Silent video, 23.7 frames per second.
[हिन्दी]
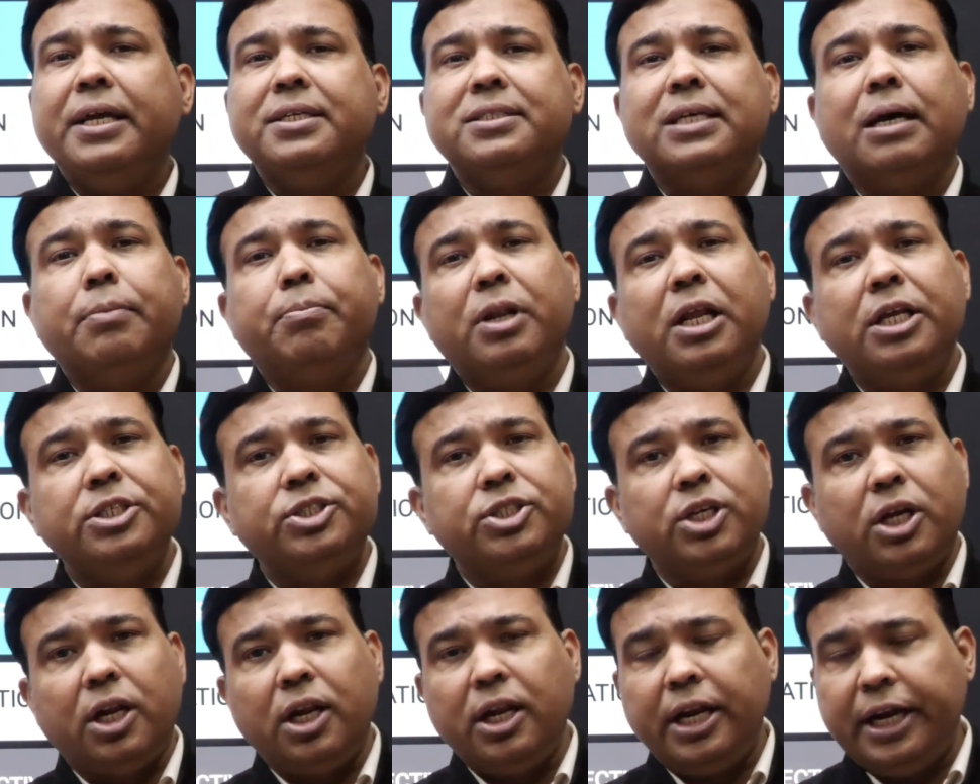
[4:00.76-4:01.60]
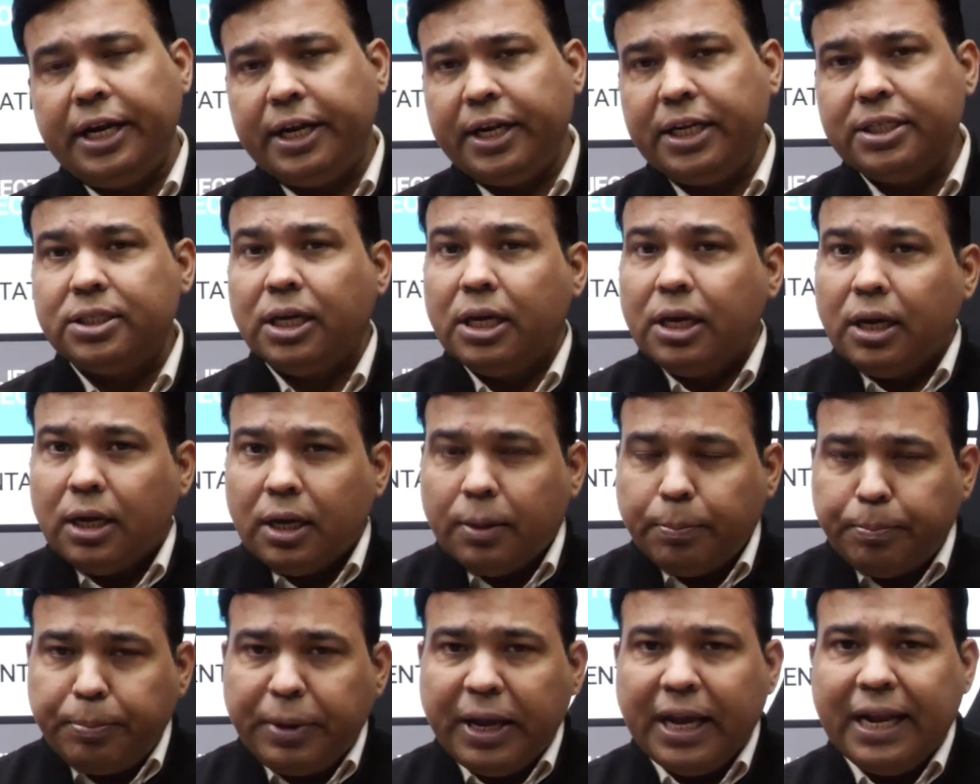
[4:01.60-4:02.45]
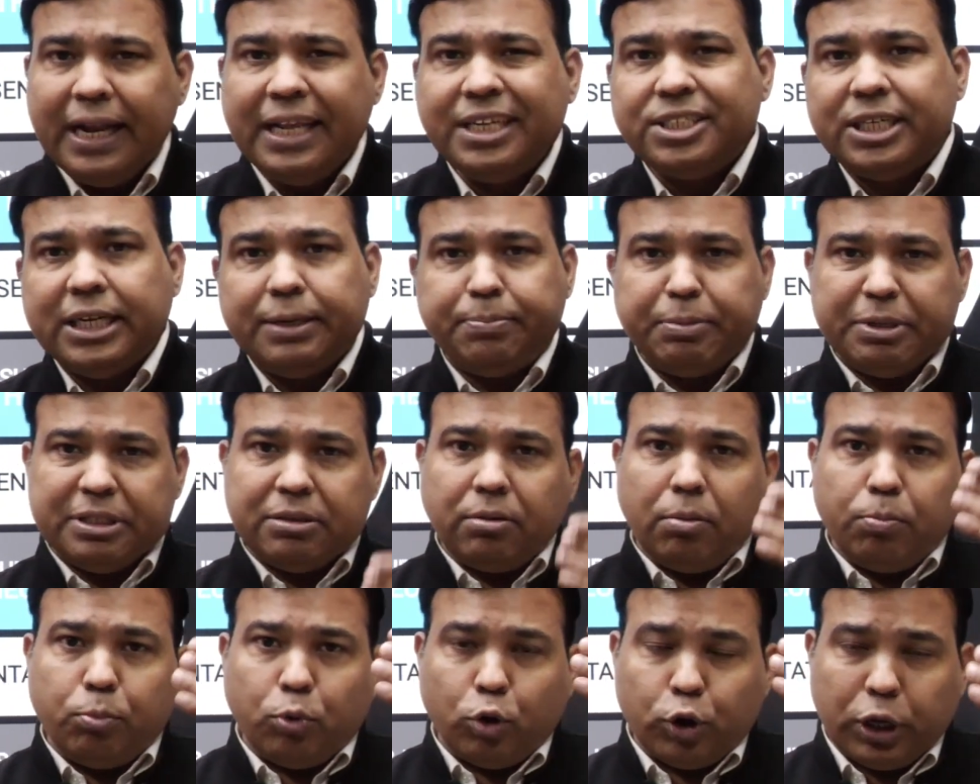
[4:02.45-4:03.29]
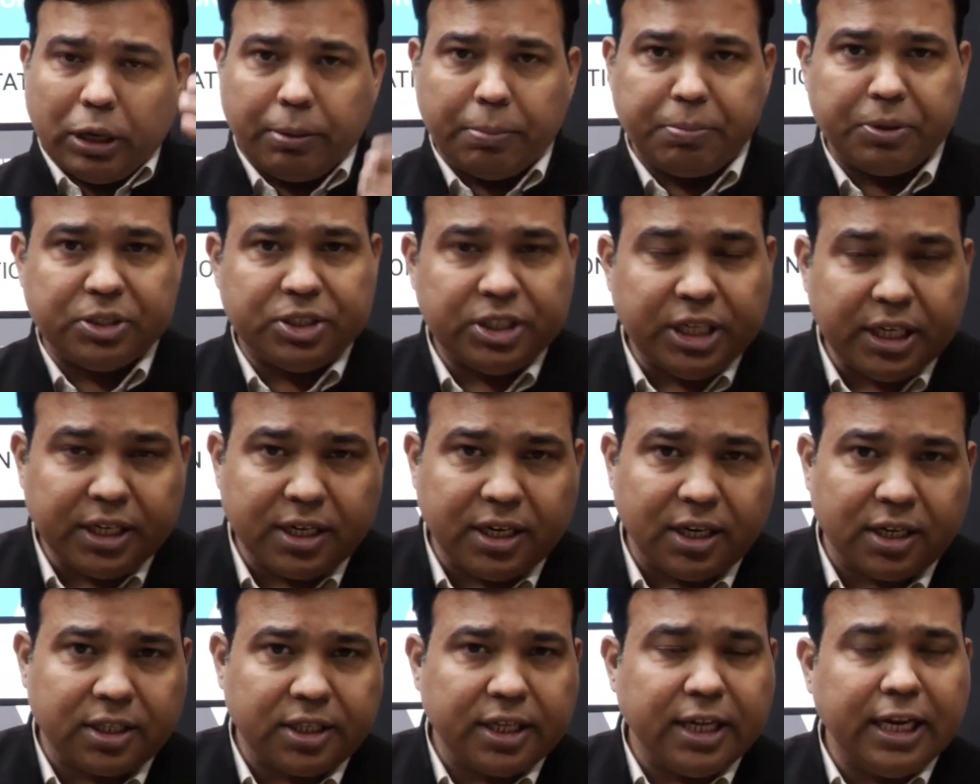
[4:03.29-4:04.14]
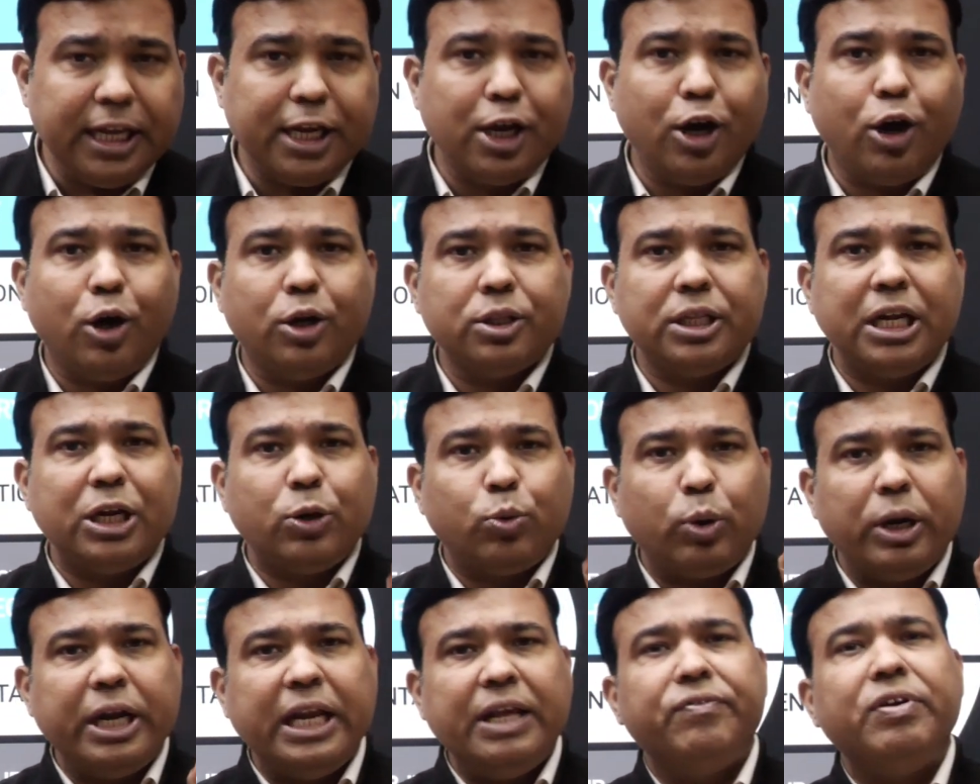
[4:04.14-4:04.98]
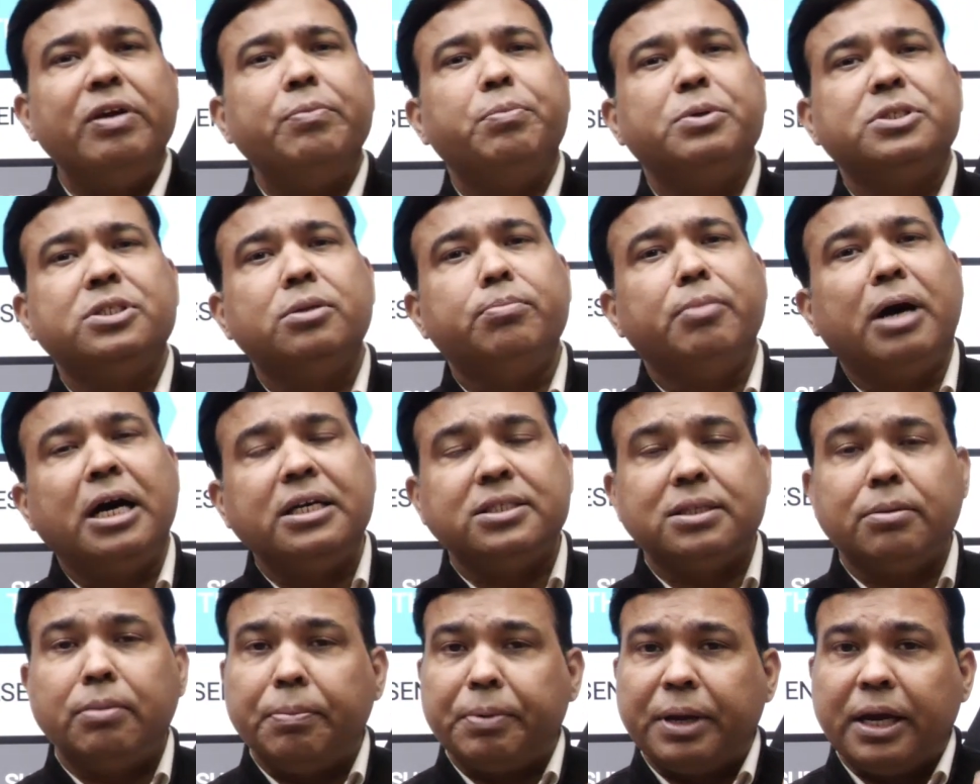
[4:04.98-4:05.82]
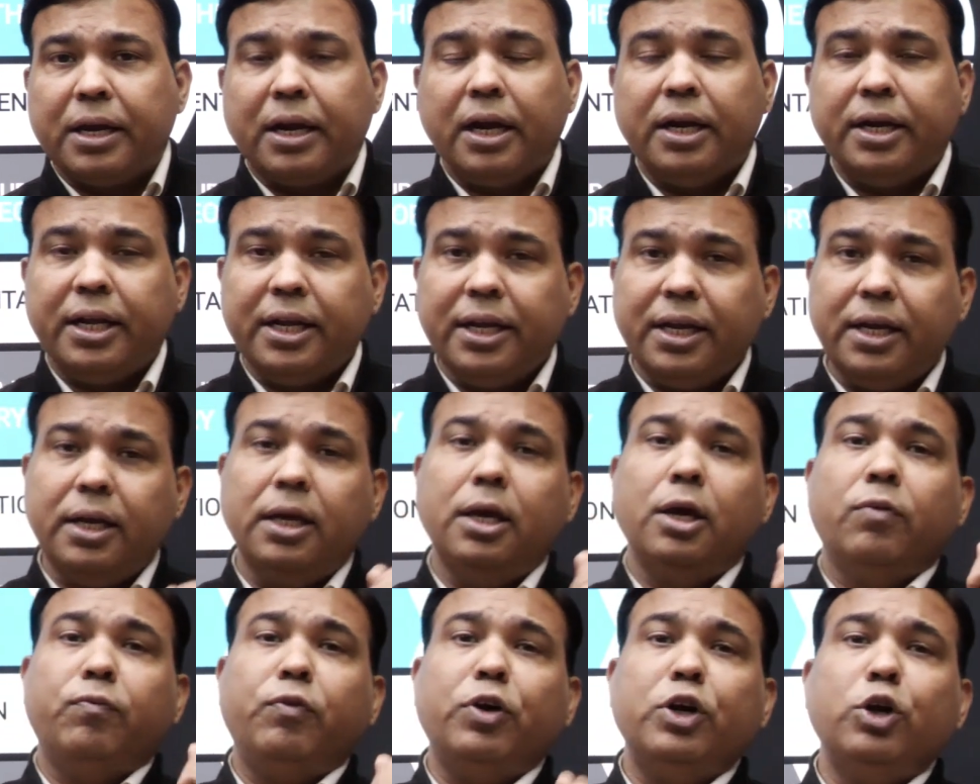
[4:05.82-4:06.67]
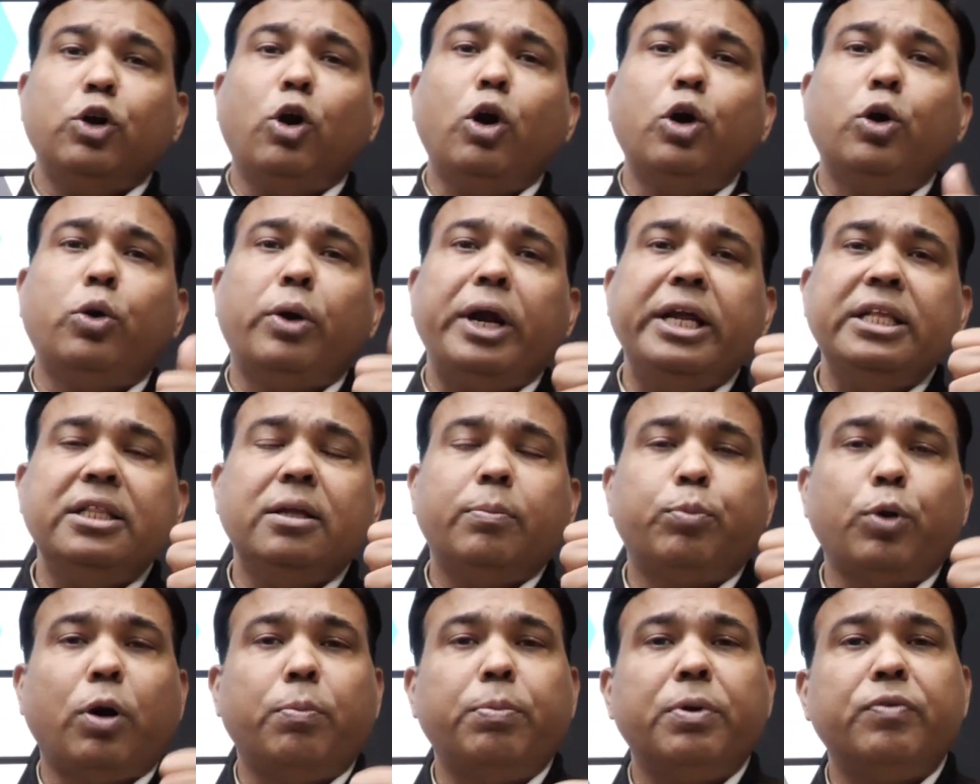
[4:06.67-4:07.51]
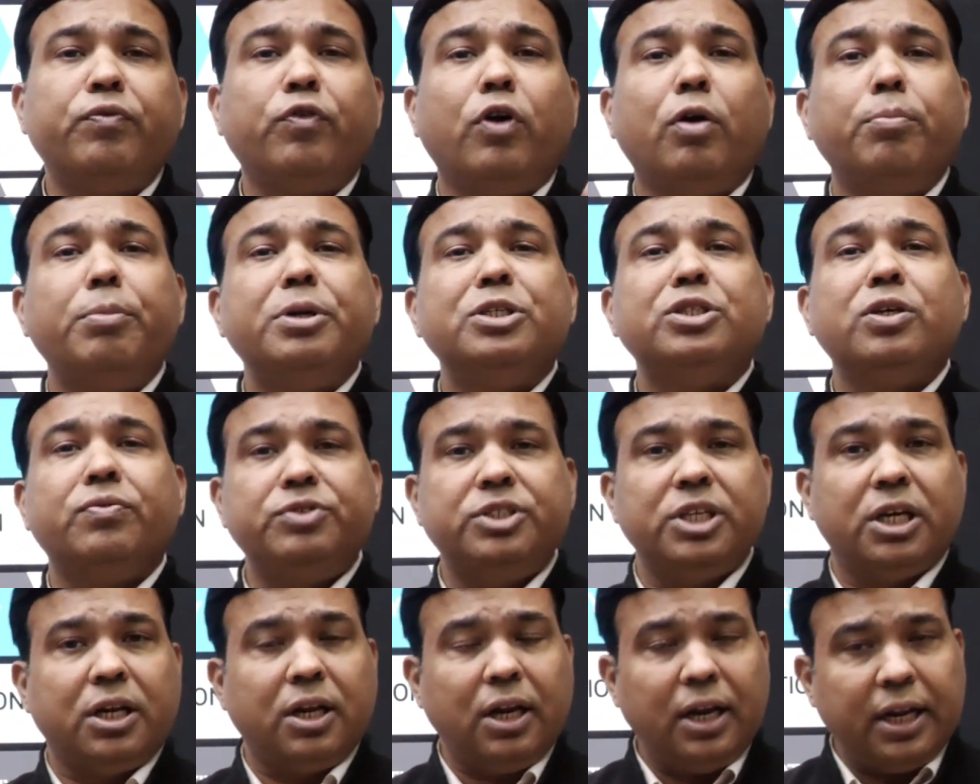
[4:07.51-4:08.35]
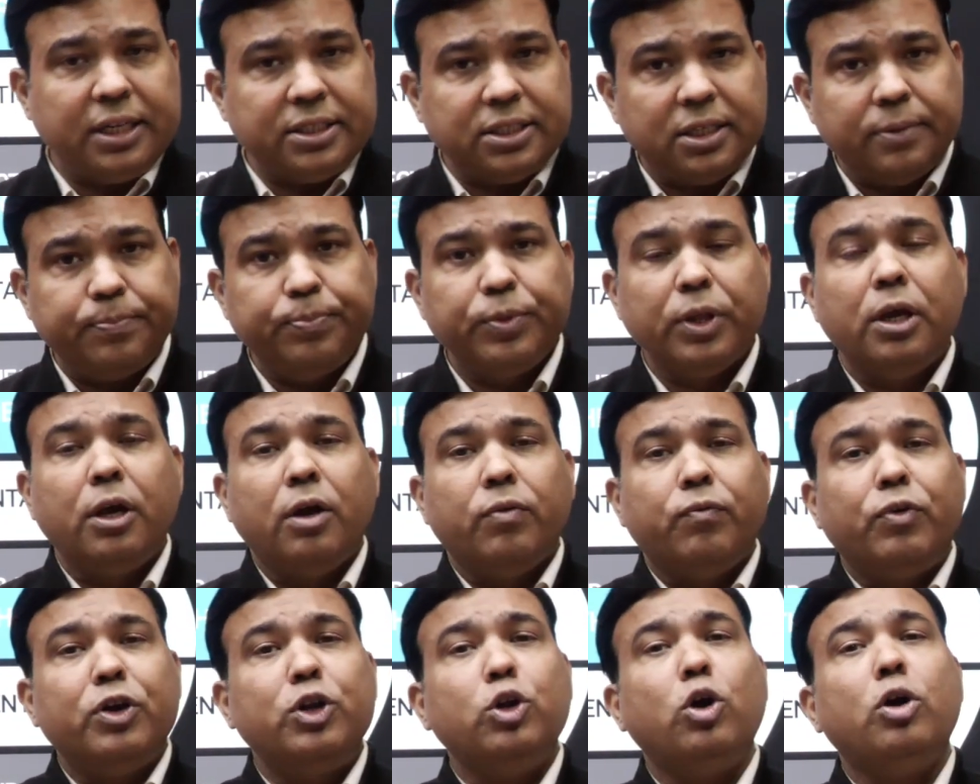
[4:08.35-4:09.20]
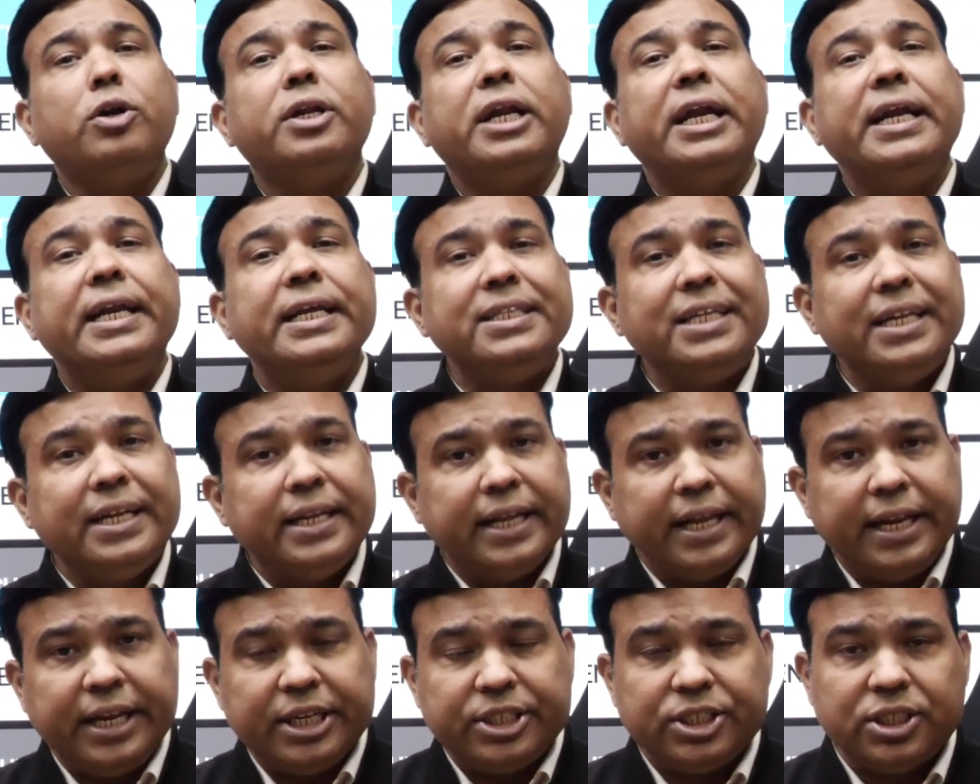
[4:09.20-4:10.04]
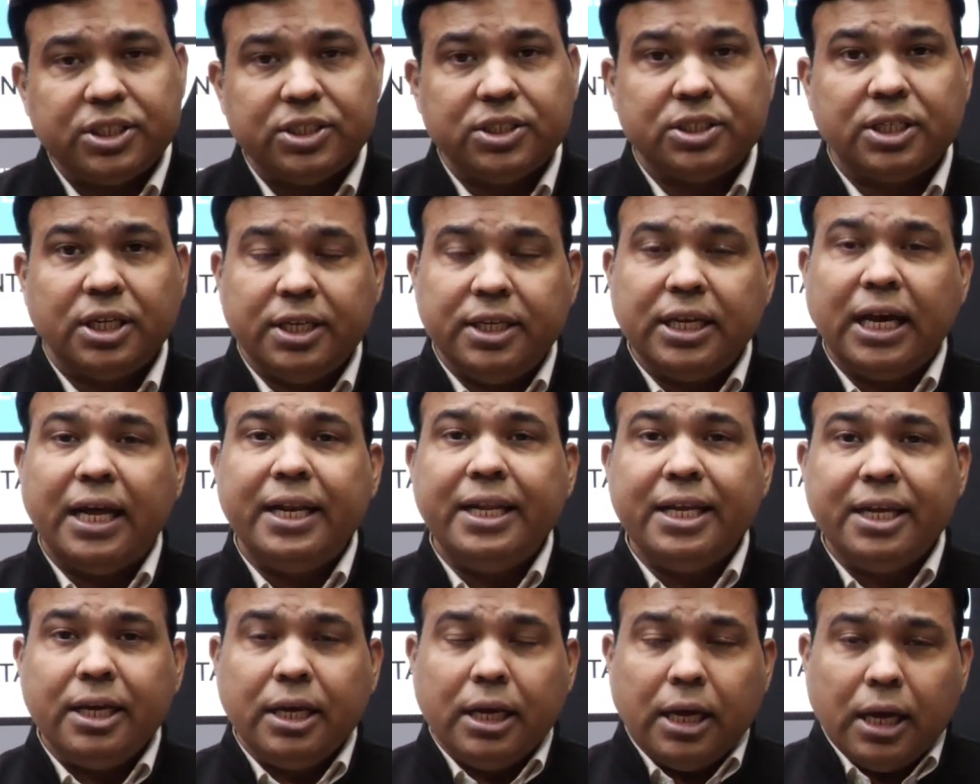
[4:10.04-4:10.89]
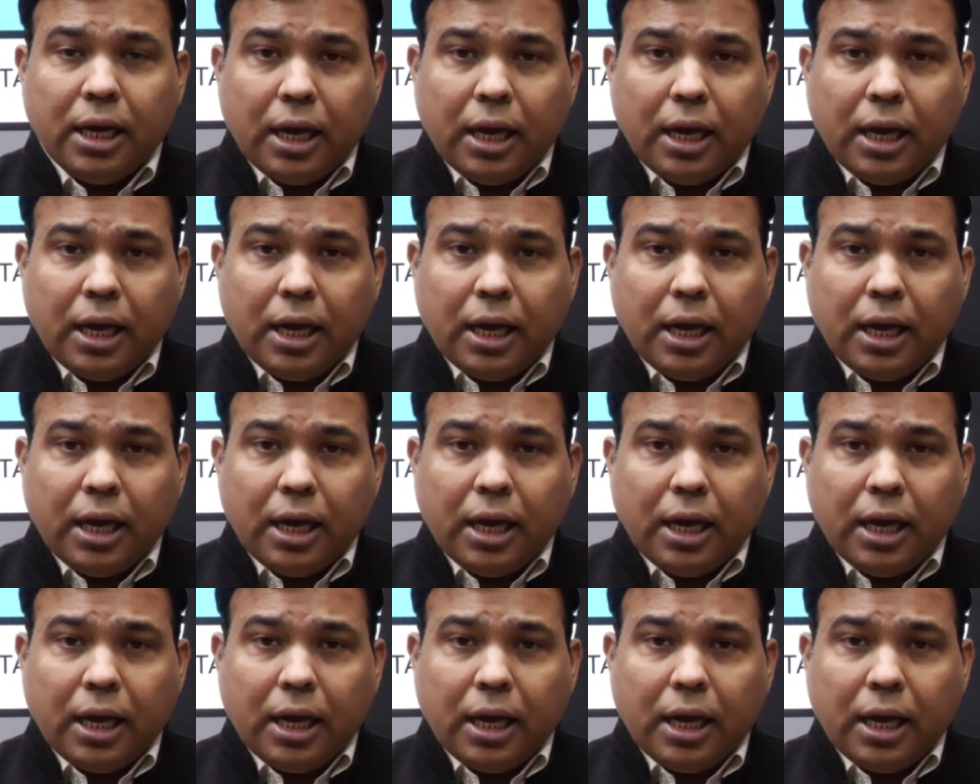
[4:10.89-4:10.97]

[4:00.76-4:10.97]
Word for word: एग्जाम्पल है जर्नल एंट्रीज पहली शीट पे जब हम बोर्ड के पेपर चेक करते हैं लिखा होता है 25 परसेंट मार्क्स हम आपके काटेंगे फॉर नॉट ड्राइंग द प्रॉपर फॉर्मेट्स ऑफ जर्नल लेजर फॉर नॉट राइटिंग द नरेशन यानी